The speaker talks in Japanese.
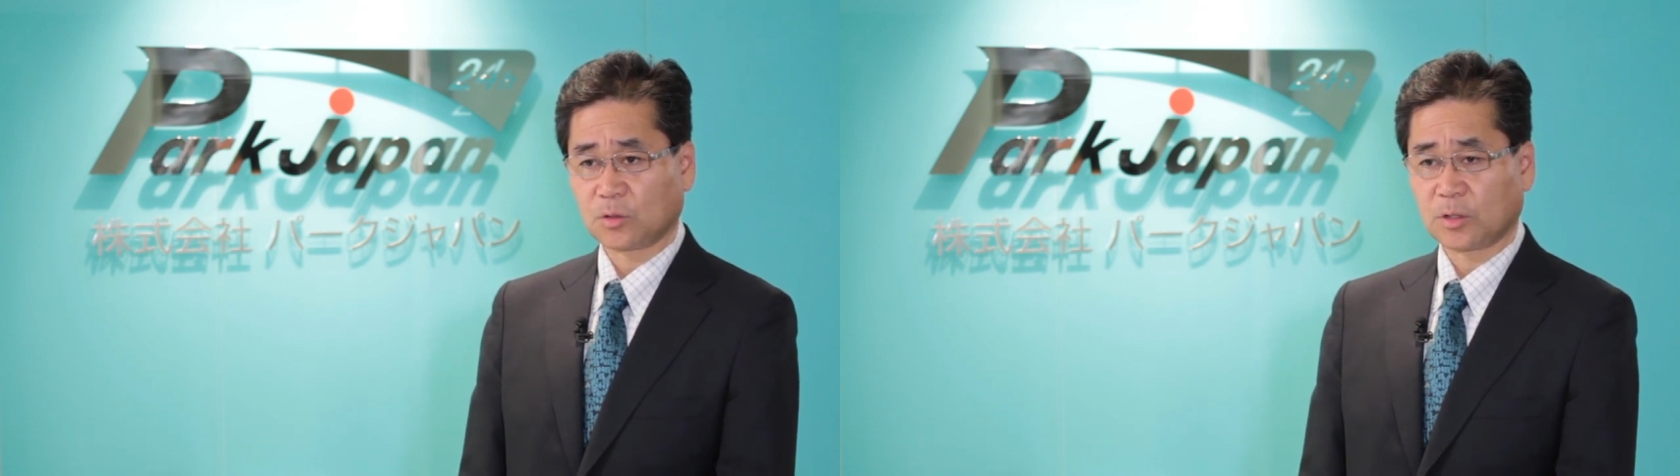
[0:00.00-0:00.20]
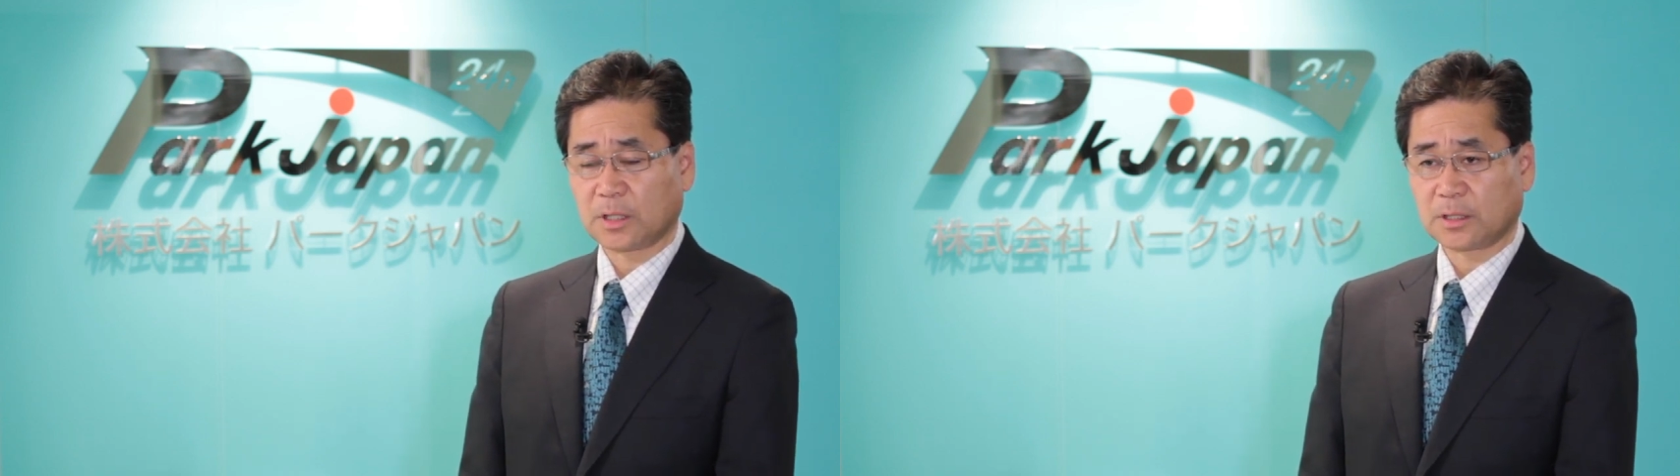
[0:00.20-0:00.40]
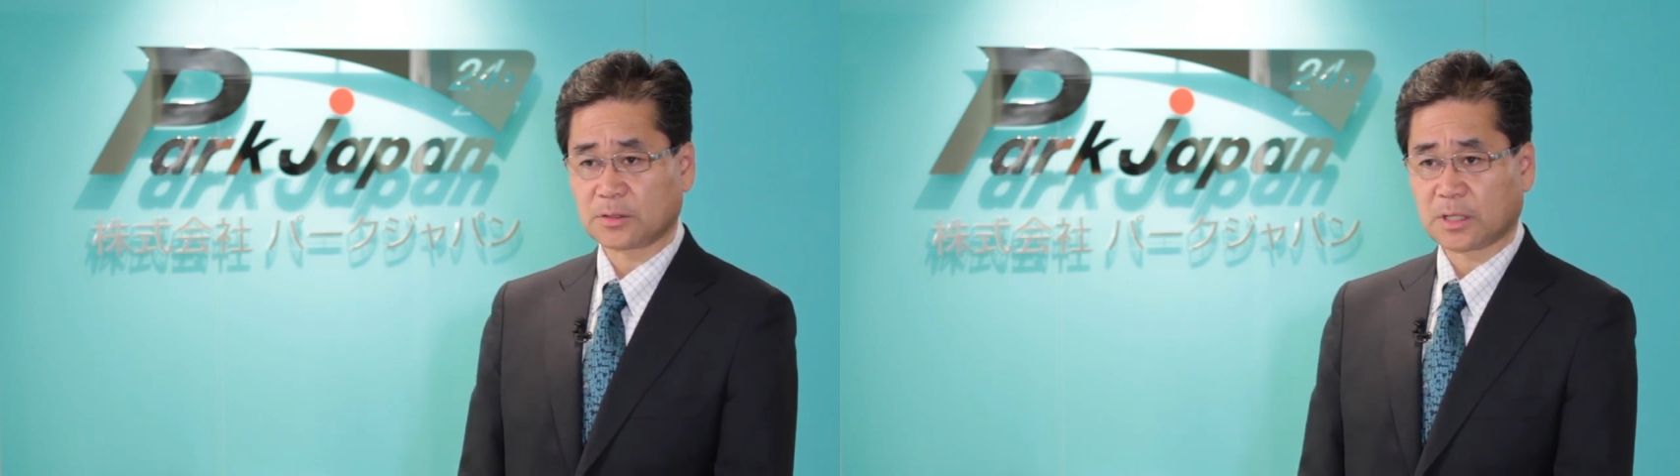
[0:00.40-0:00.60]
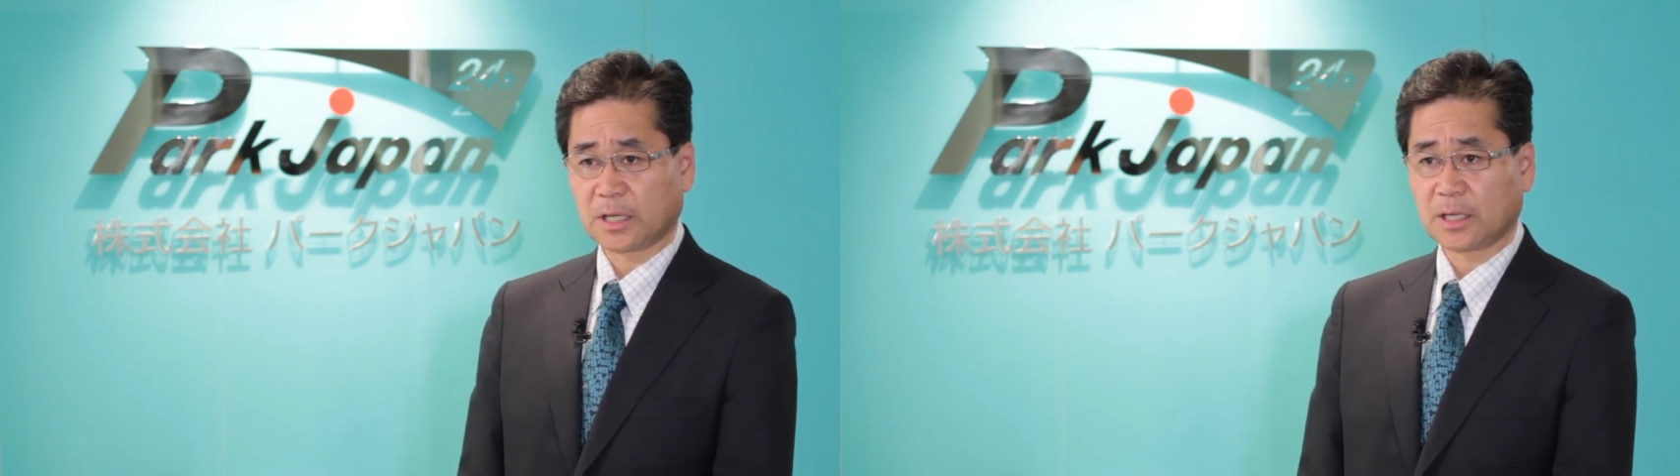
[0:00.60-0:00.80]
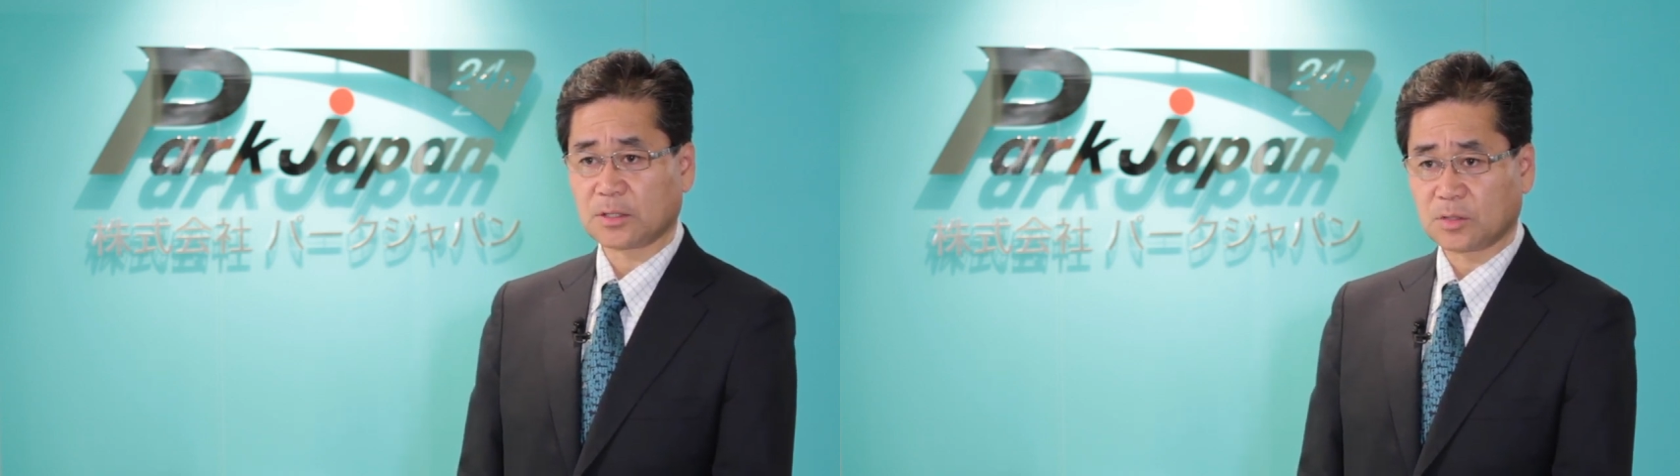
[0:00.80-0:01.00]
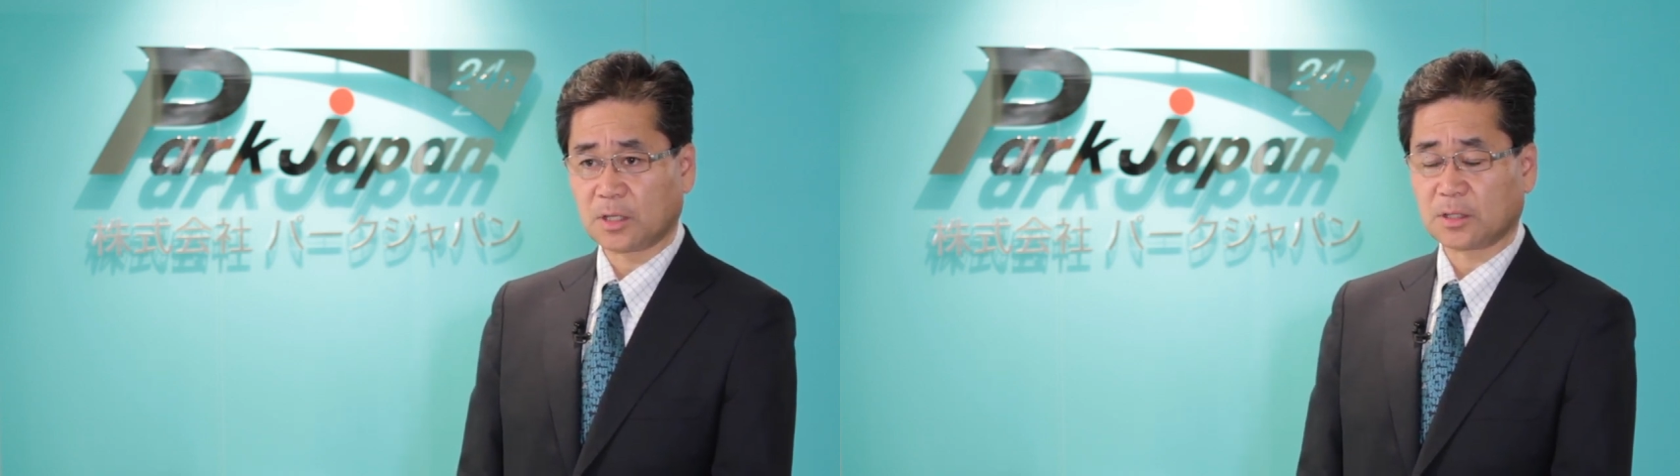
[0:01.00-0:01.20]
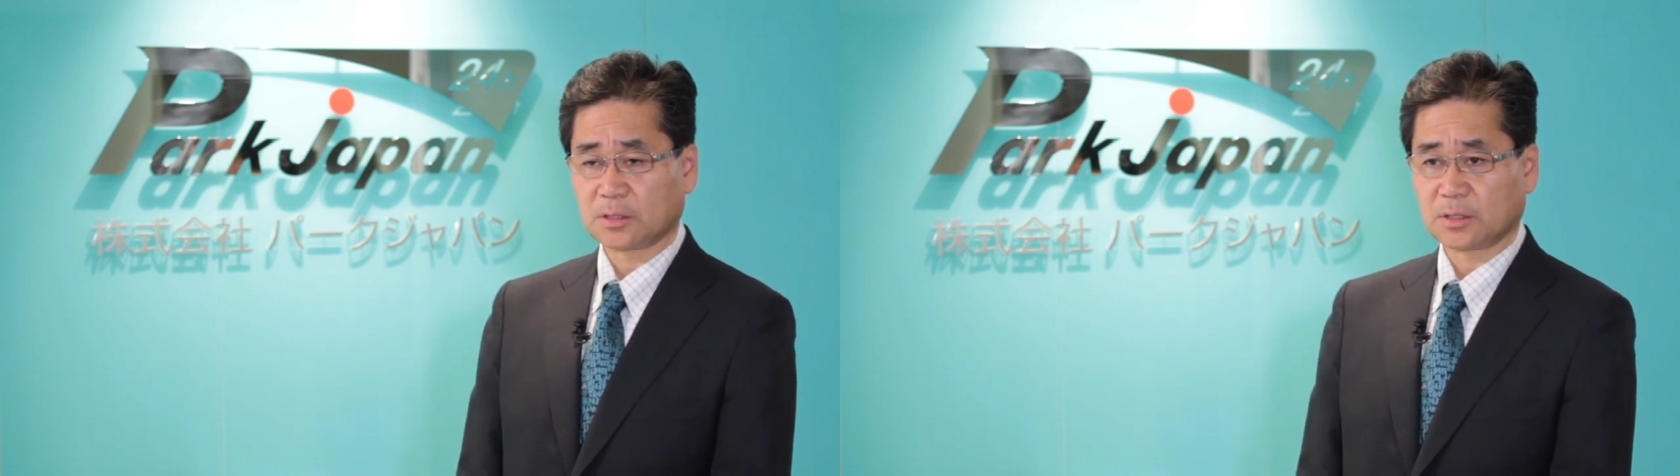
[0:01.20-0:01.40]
より使いやすい